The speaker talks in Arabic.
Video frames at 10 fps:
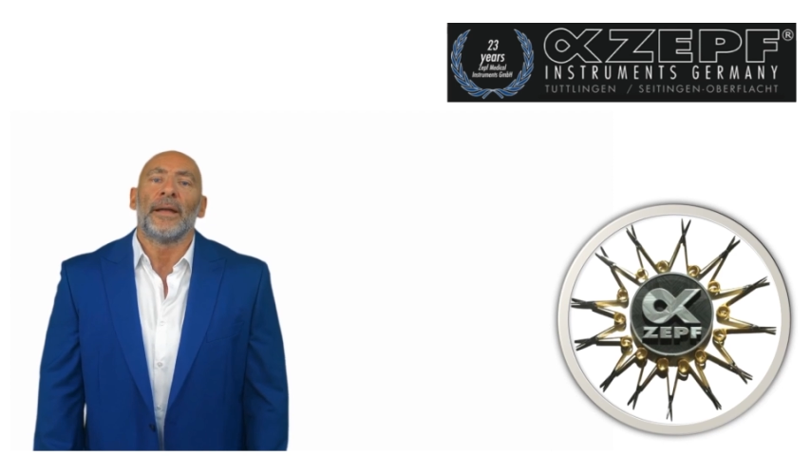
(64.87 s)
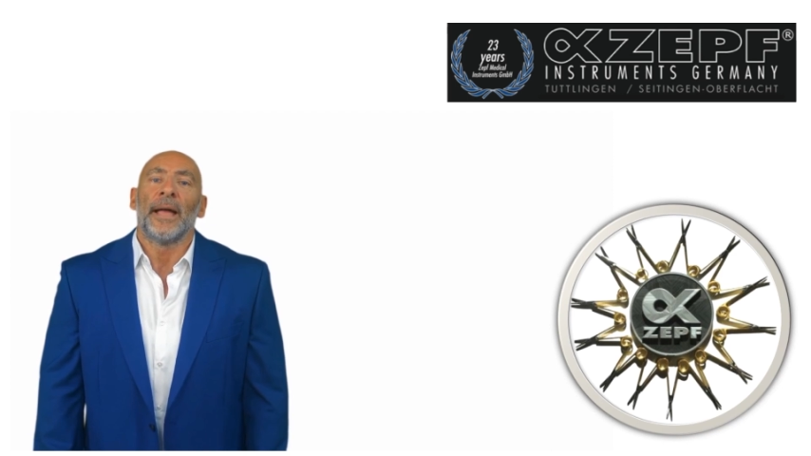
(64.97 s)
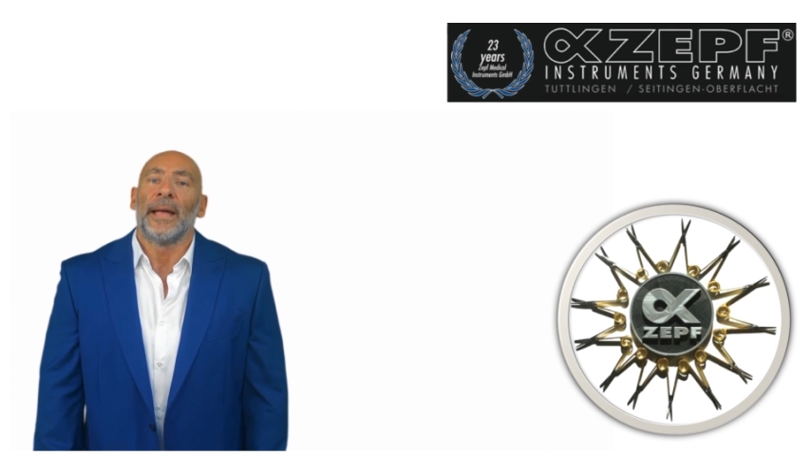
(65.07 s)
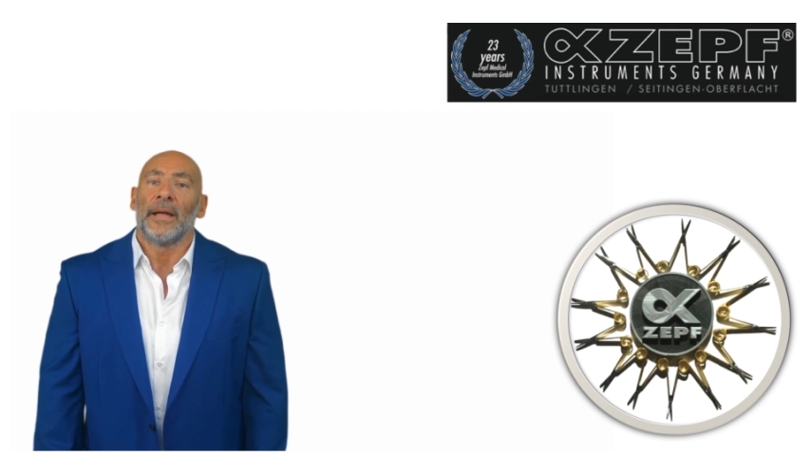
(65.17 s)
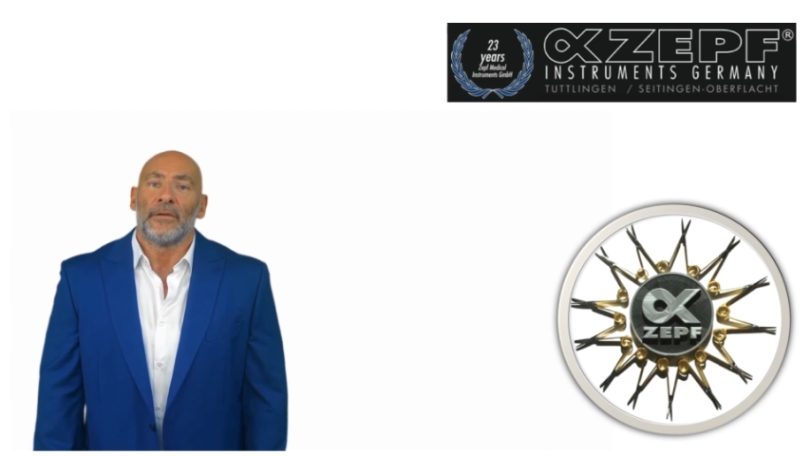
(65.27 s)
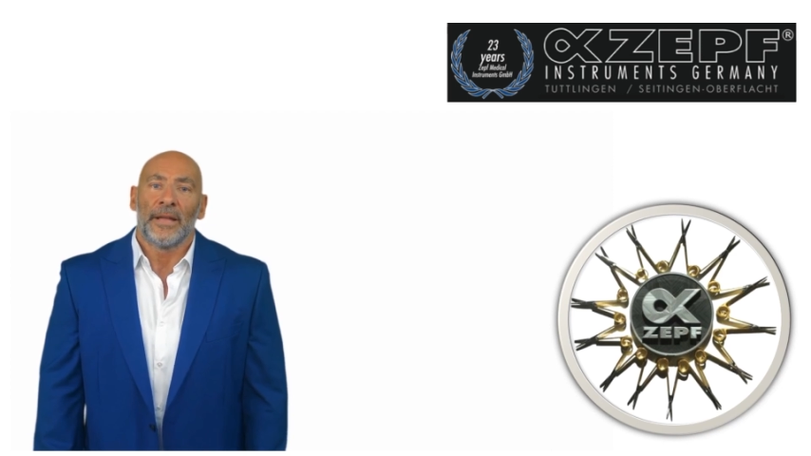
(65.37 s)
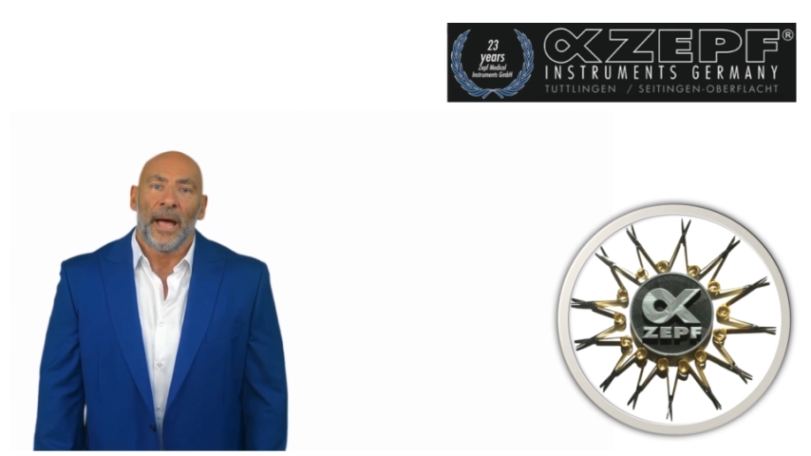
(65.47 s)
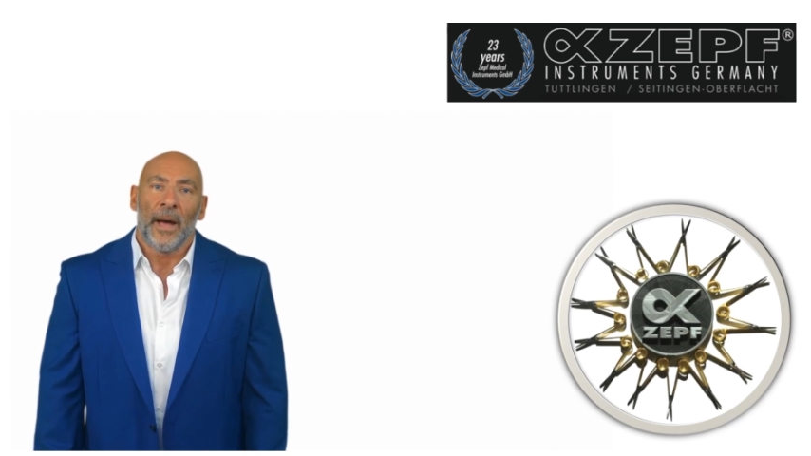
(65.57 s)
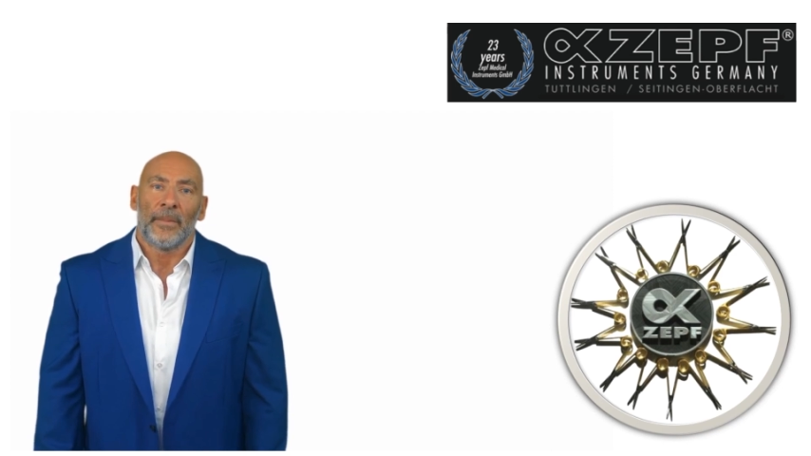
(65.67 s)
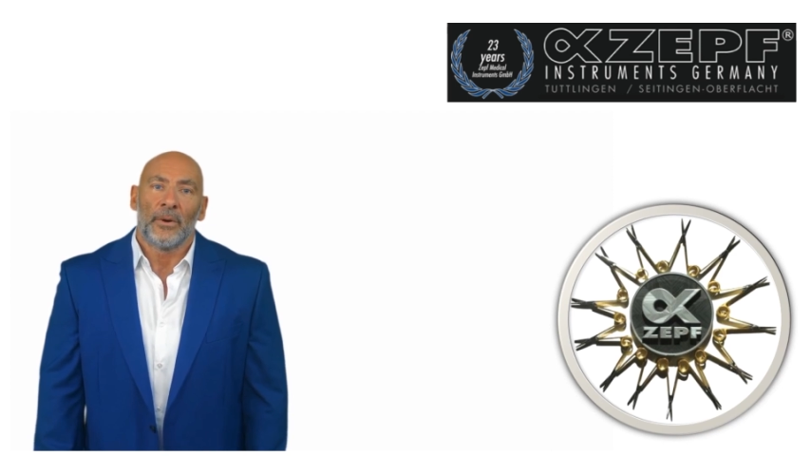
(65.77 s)
الذي
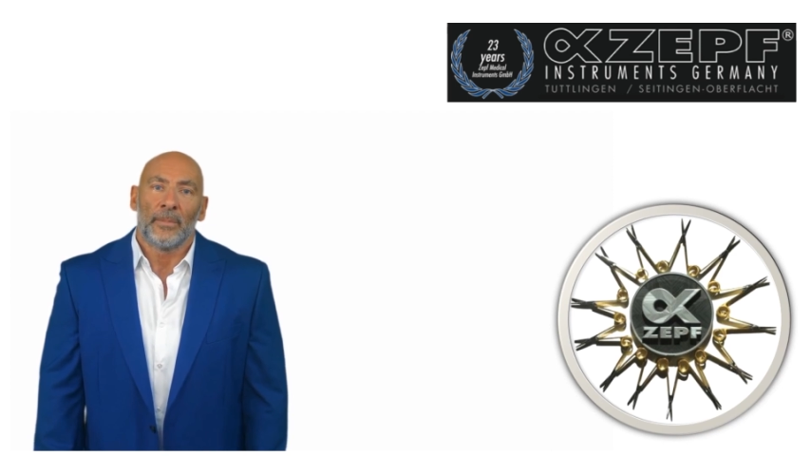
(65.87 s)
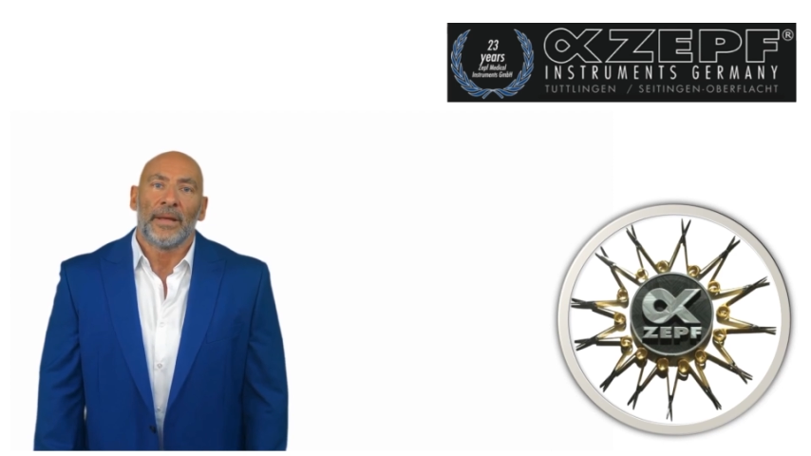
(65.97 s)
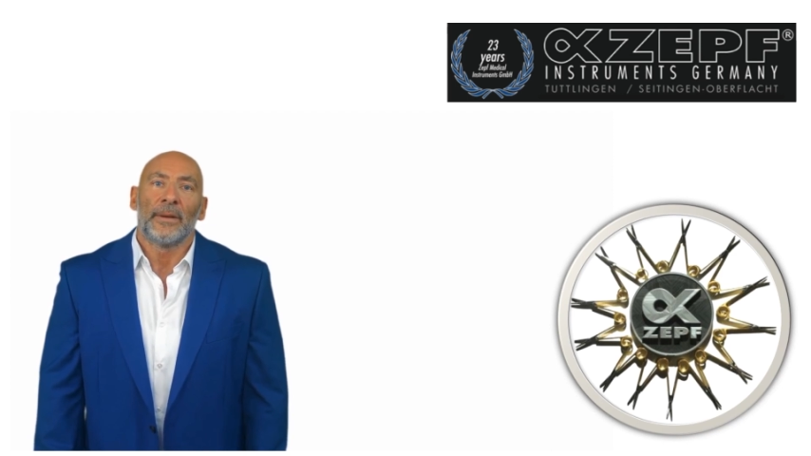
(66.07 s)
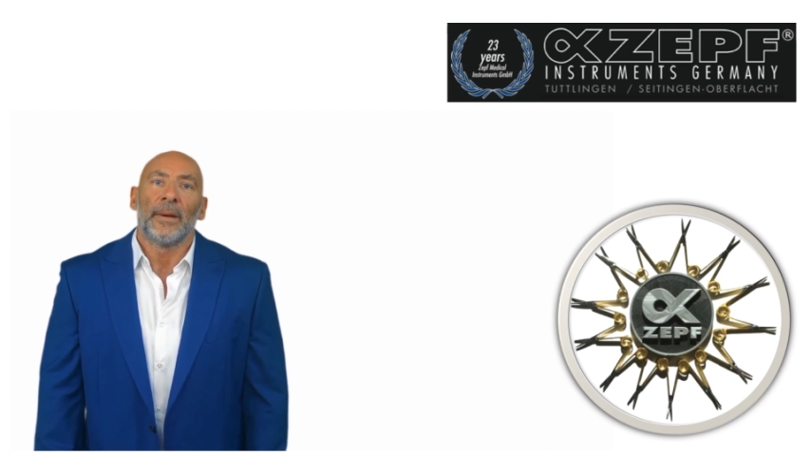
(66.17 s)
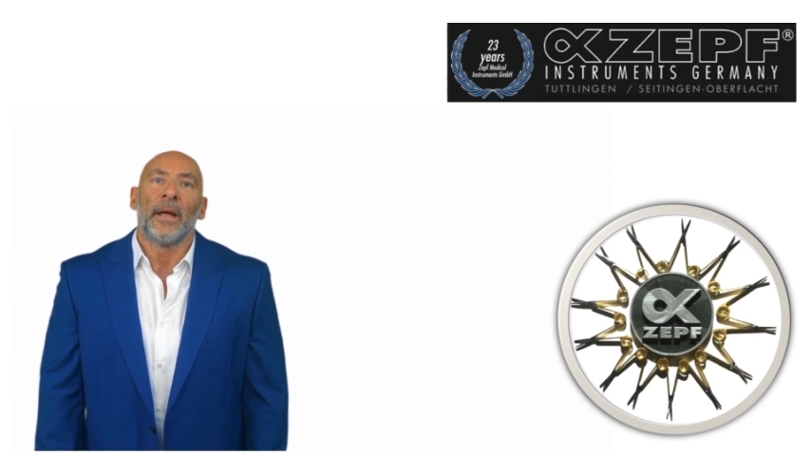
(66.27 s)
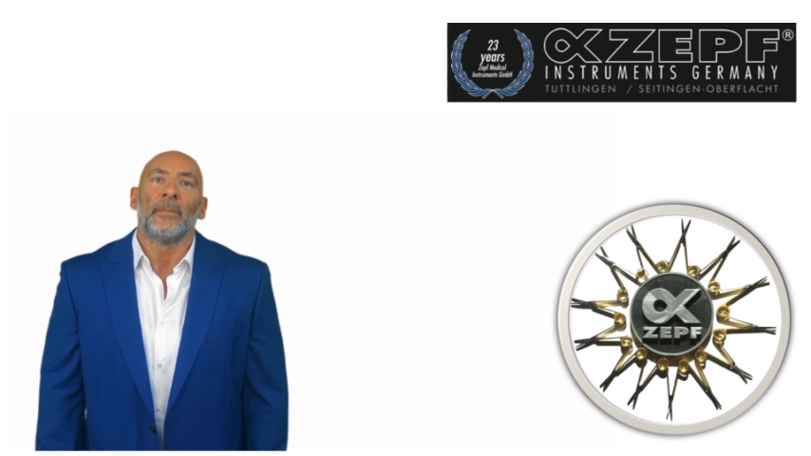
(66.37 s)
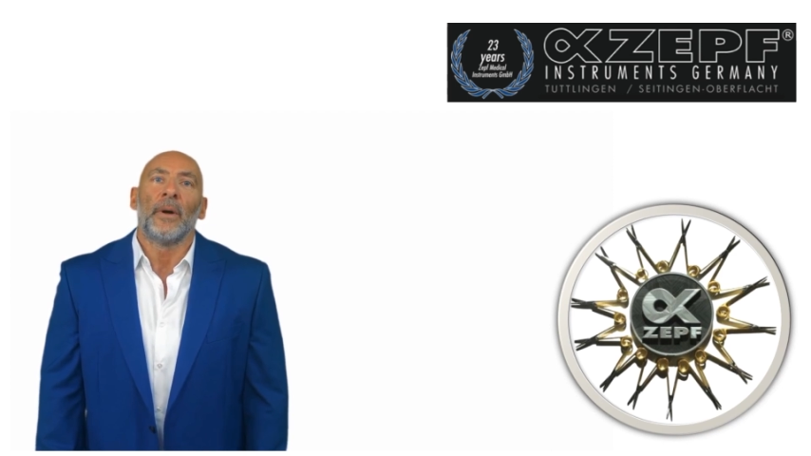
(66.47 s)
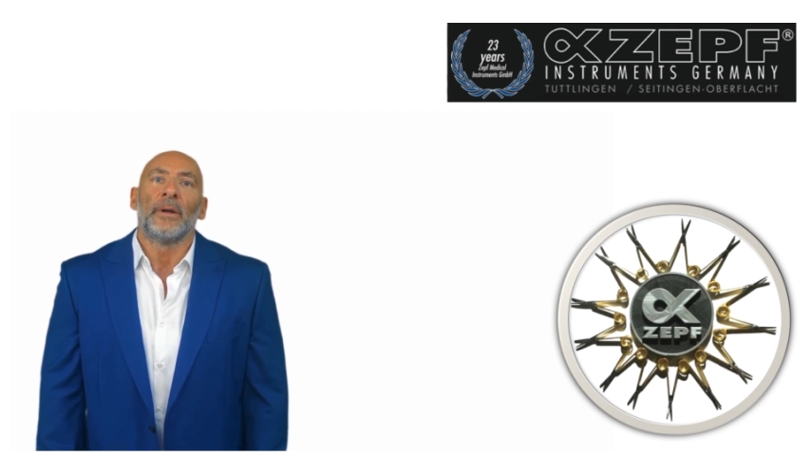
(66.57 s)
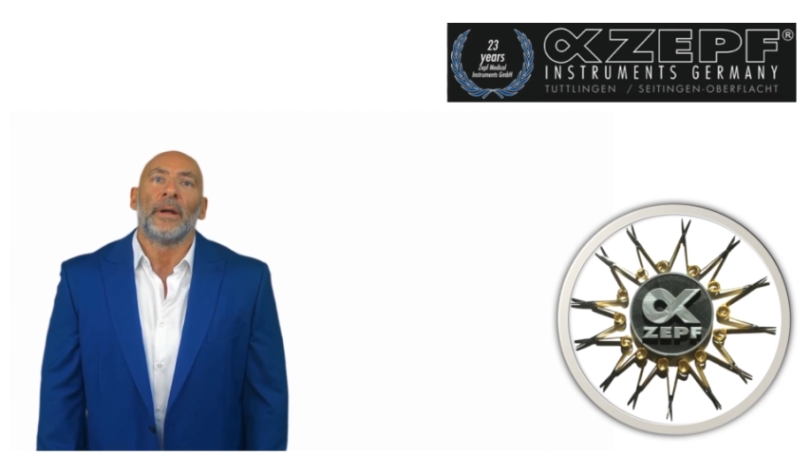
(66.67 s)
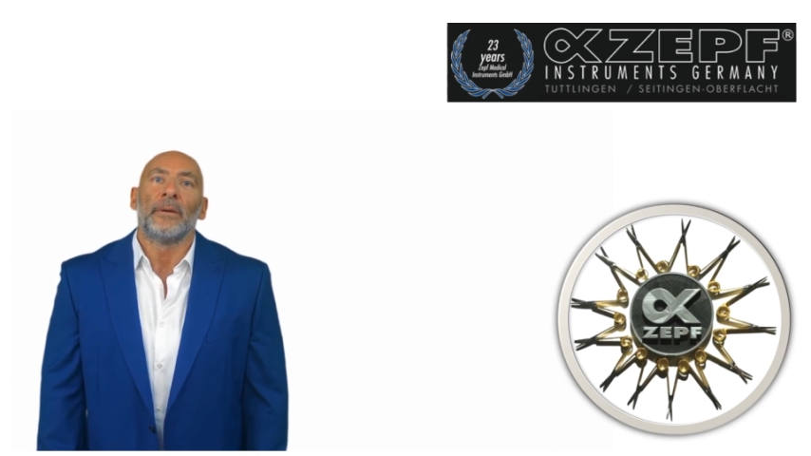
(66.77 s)
أعمل به
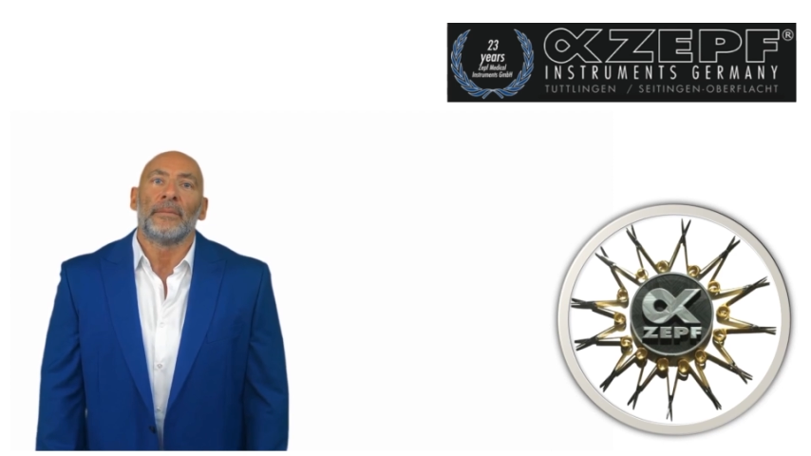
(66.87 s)
بألمانيا.